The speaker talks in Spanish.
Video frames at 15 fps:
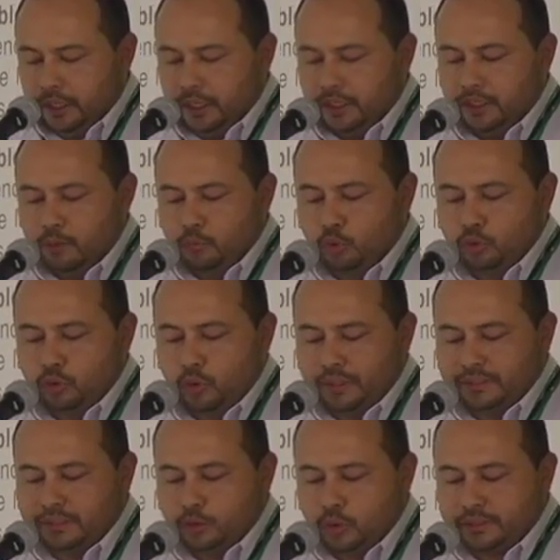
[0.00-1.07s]
en el mundo
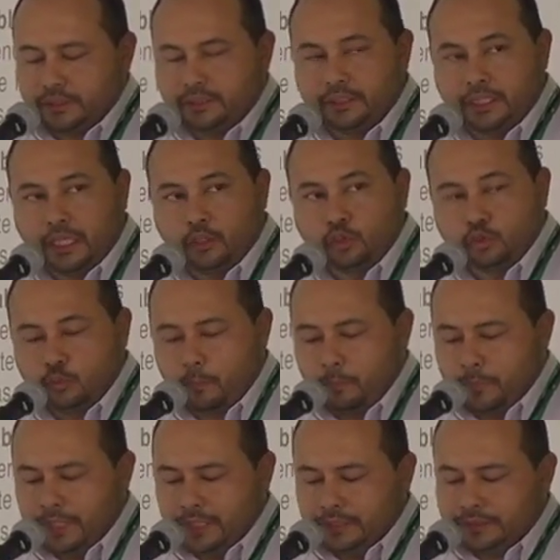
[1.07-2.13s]
han sido asesinados
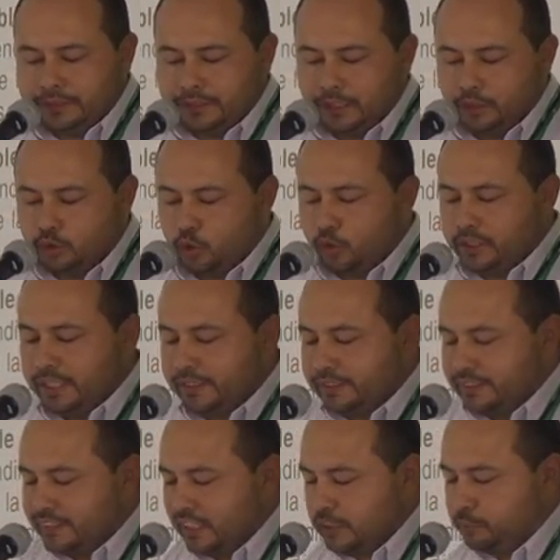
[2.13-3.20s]

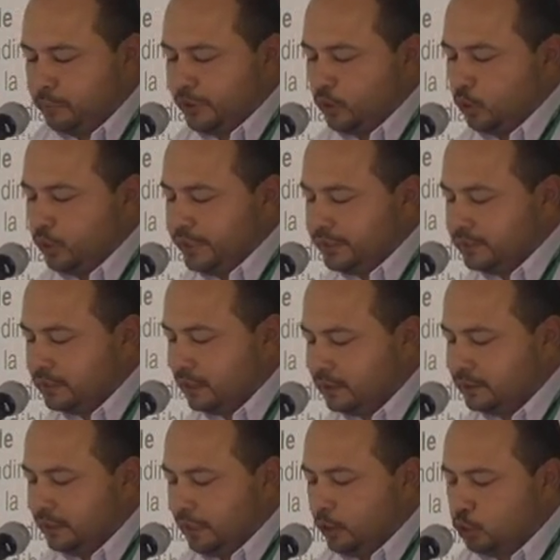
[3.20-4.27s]
1.116
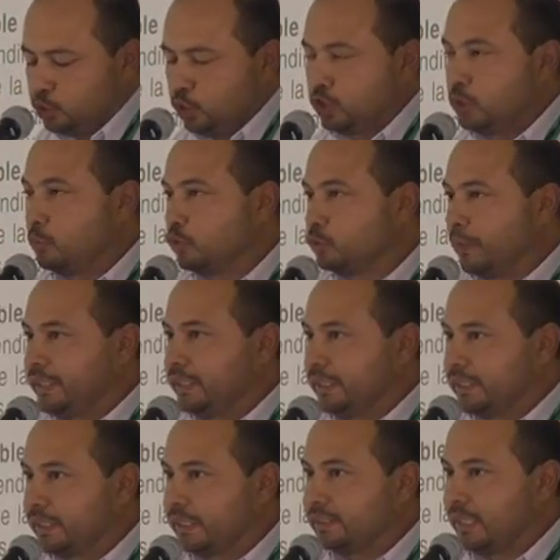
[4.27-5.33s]
periodistas en los últimos
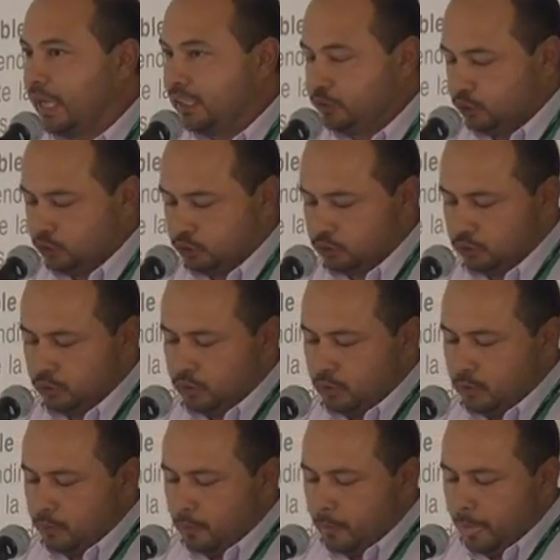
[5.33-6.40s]
23 años.
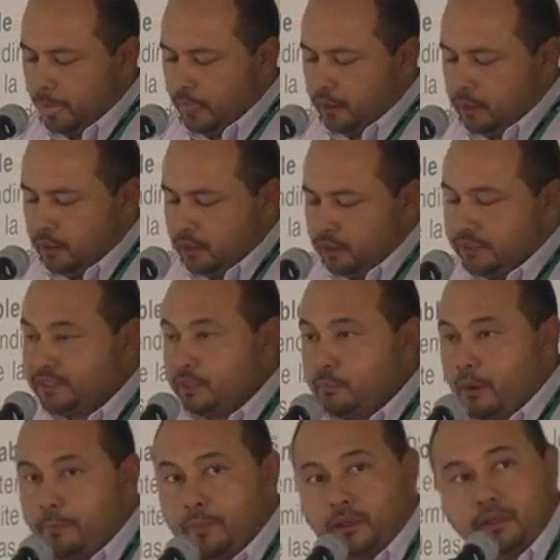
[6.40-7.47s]
Este
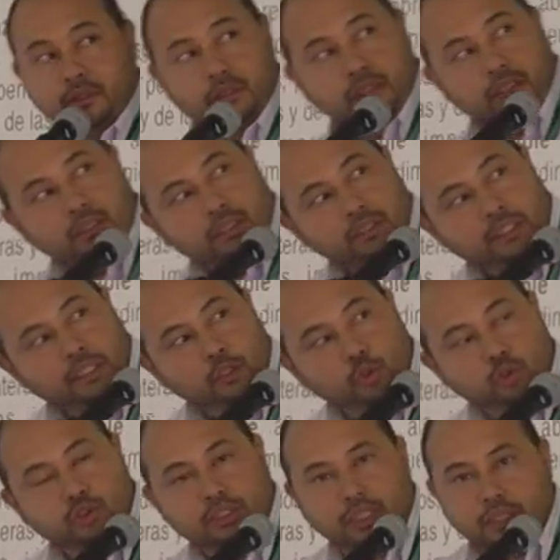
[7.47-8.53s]
mapa
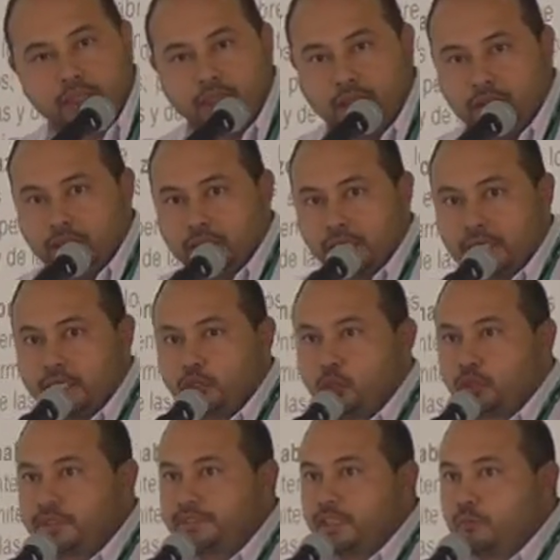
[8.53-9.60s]
ilustra las
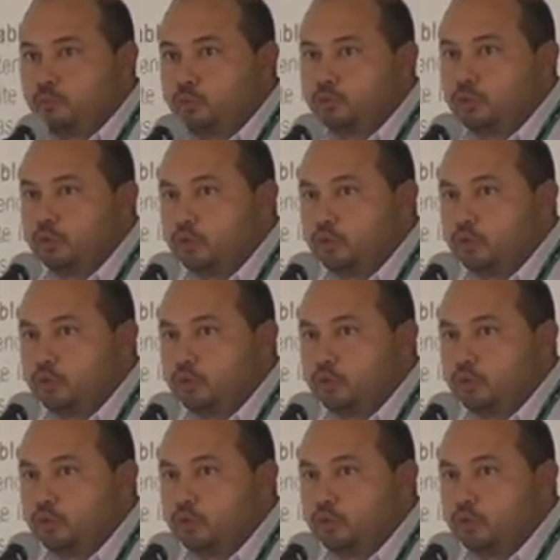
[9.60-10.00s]
regiones del mundo